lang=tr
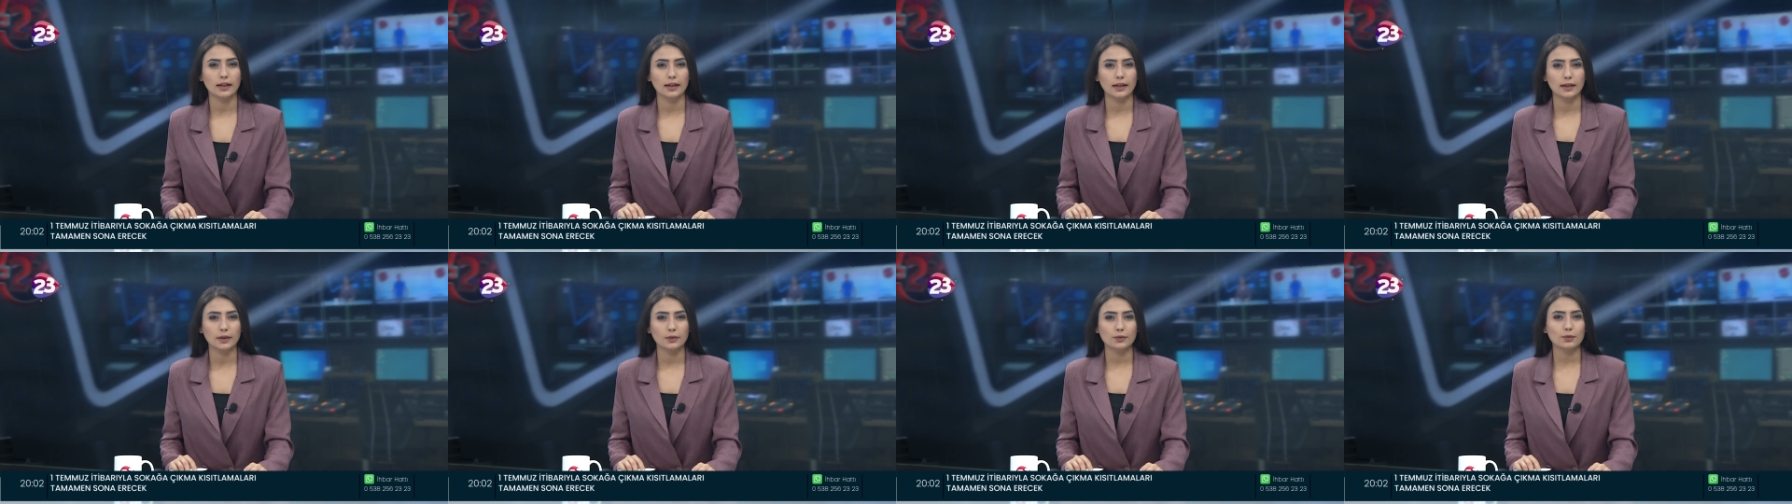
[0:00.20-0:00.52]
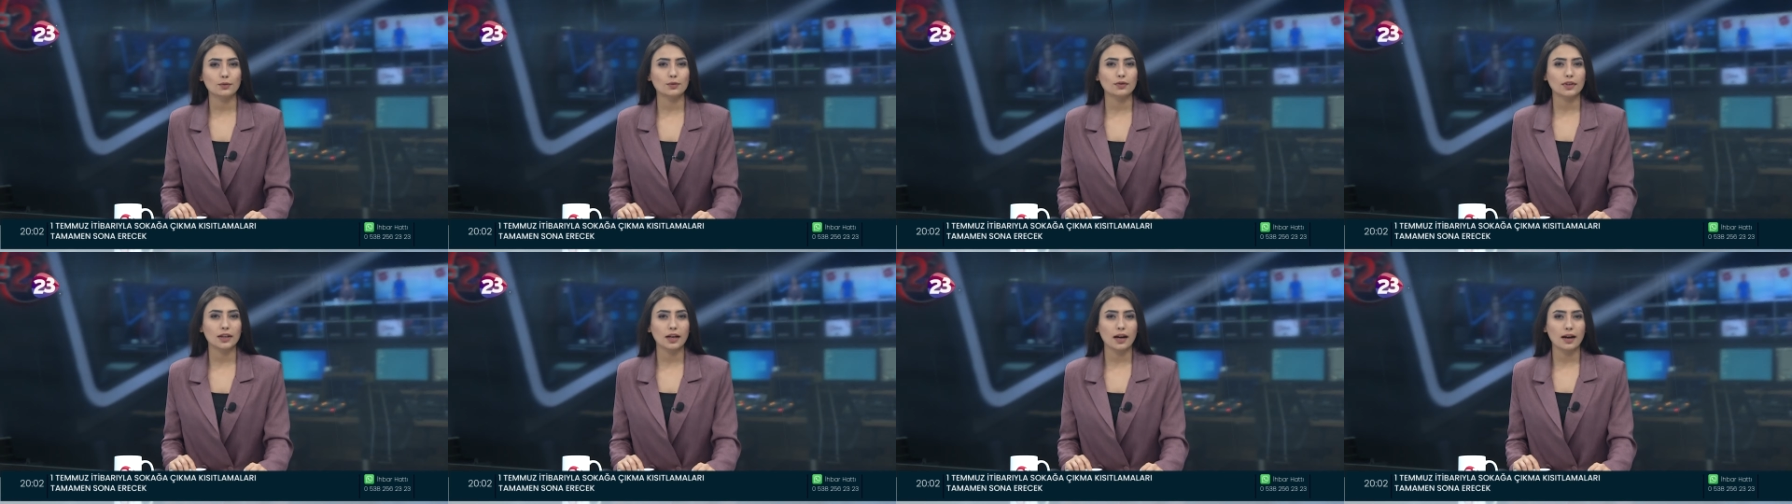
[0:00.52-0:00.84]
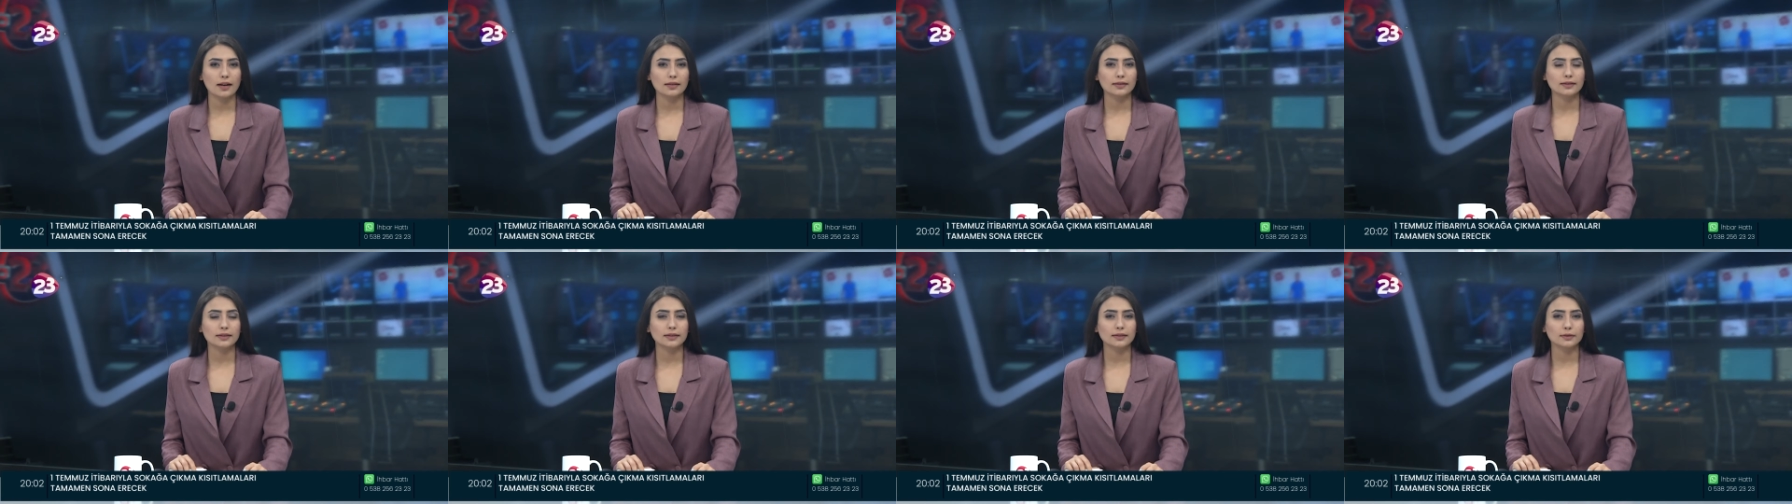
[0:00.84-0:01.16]
Türkiye
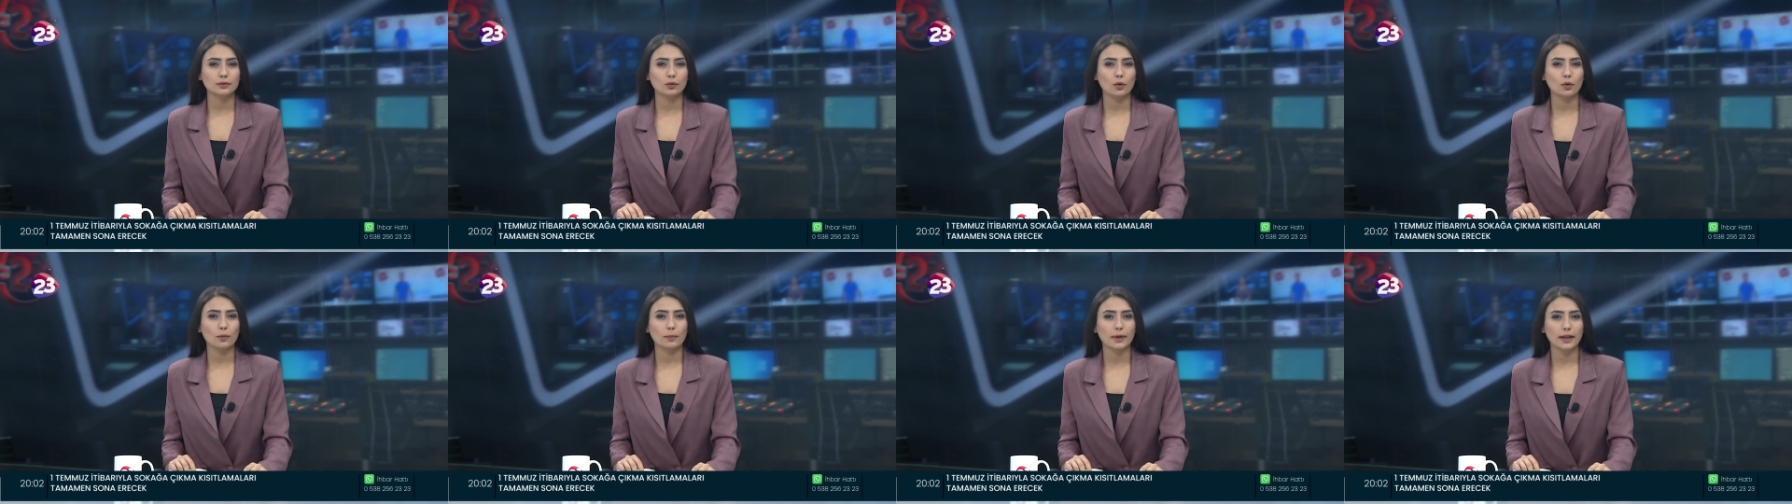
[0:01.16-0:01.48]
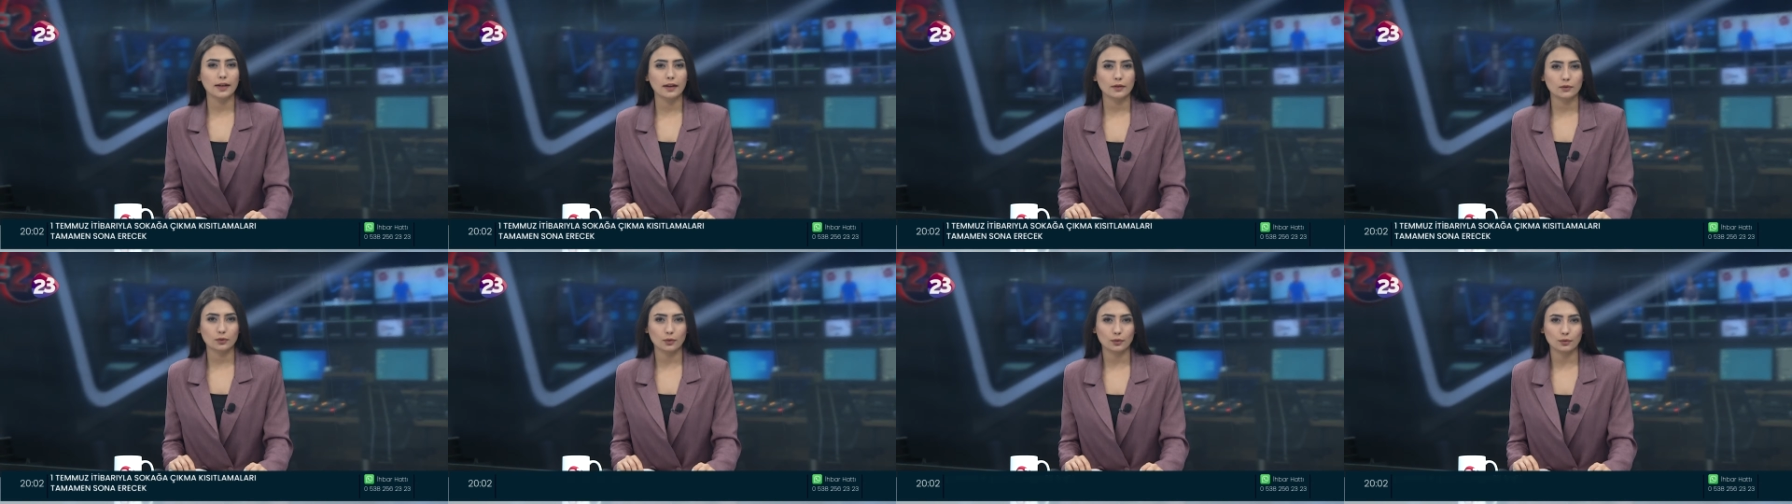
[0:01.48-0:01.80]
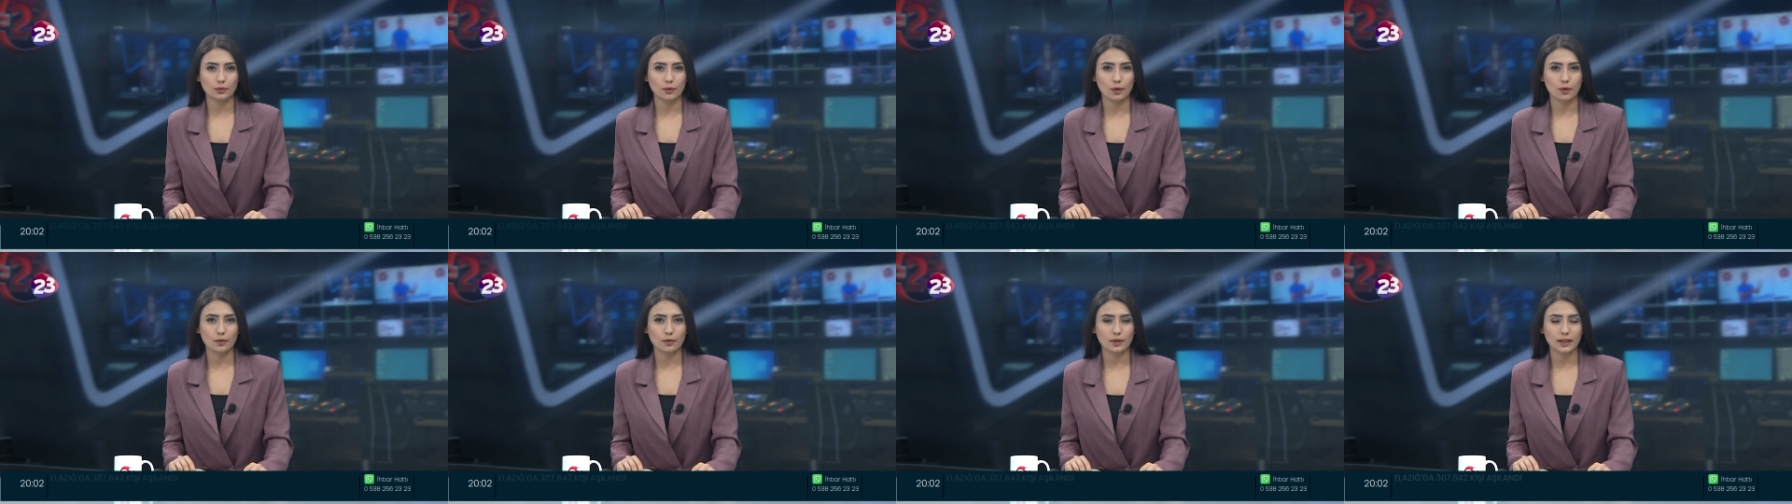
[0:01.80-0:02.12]
artık normale
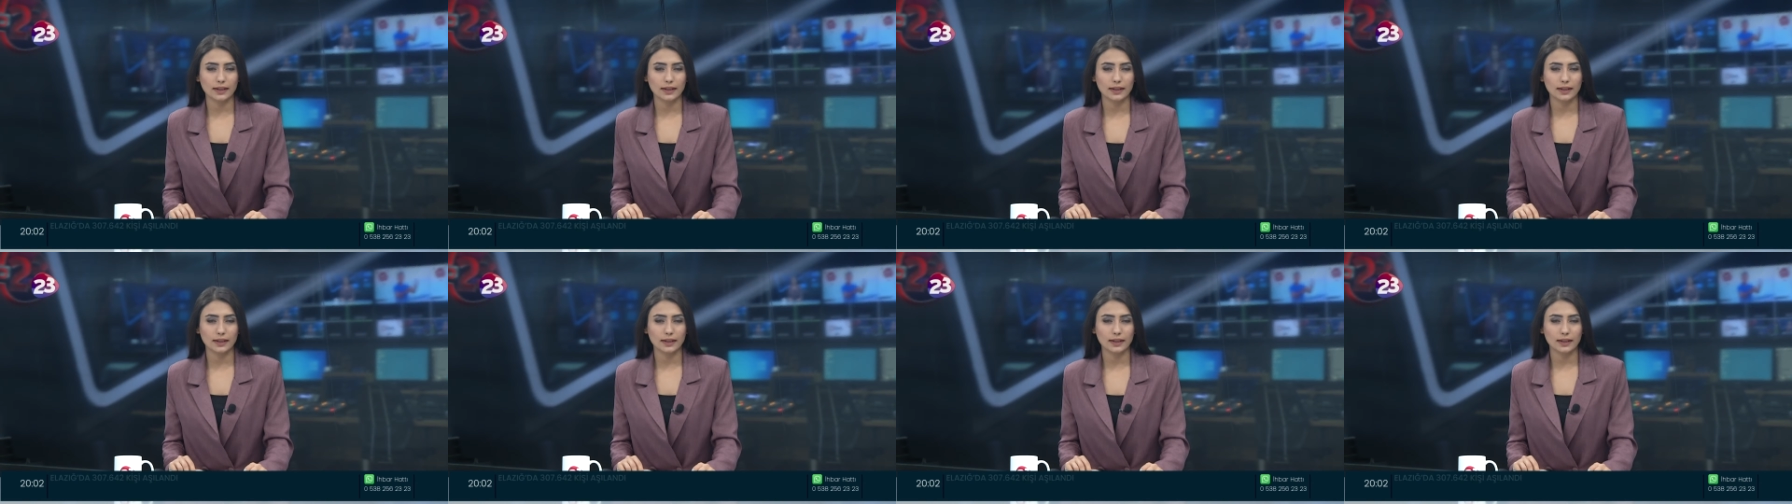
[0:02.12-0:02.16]
dönüyor.